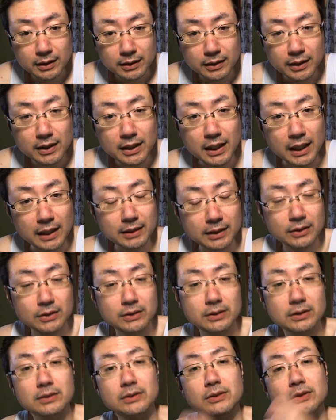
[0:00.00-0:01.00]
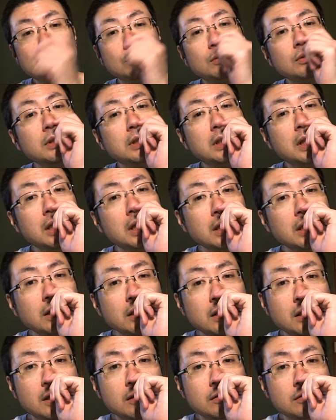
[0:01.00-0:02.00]
でだそこに書かれ
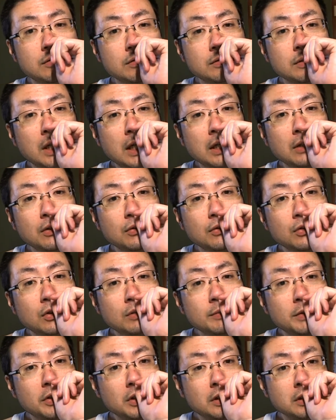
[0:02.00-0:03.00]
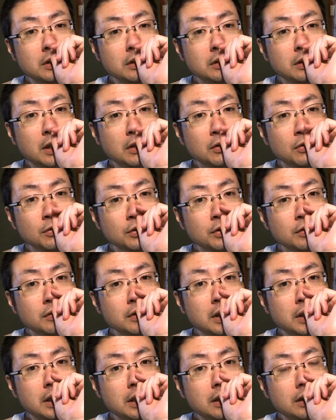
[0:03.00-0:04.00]
てる反論コメントが反論っていう
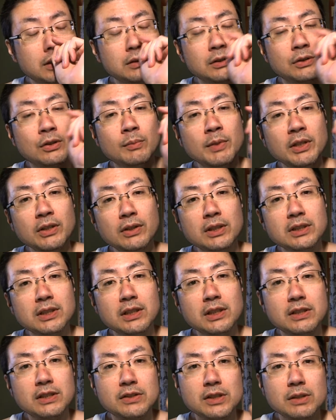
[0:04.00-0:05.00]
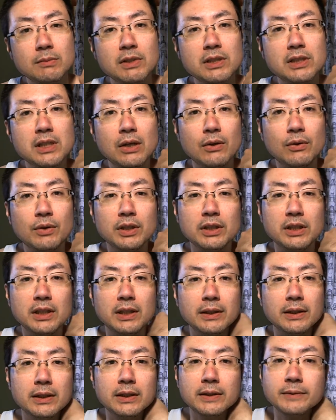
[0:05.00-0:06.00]
かコメントがさらにつきました俺
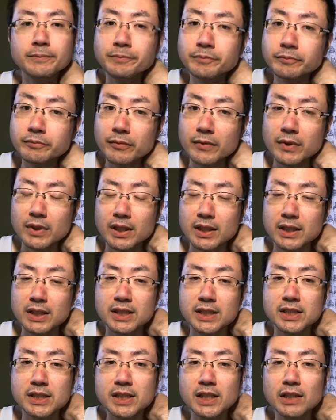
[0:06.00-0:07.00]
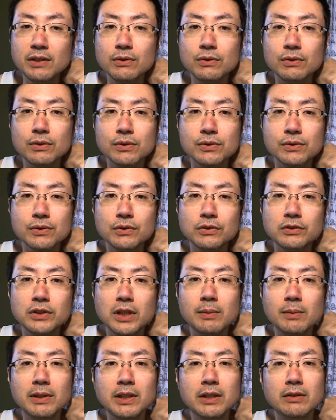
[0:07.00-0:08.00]
に記者の憶測
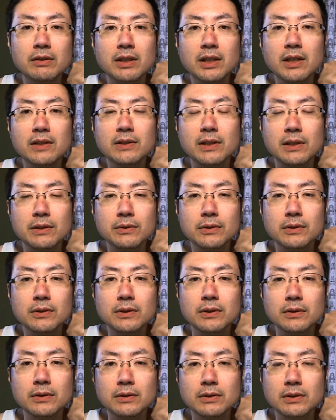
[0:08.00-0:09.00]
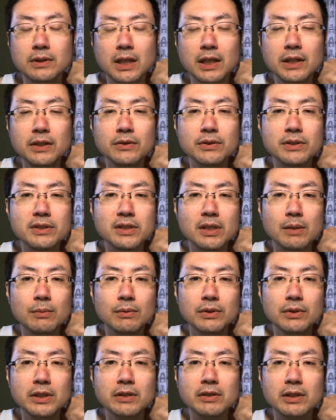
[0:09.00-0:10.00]
はまだわかるけど何より
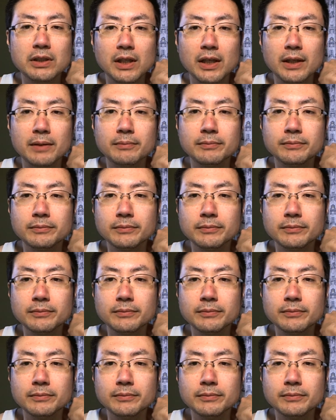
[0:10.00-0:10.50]
サボりではない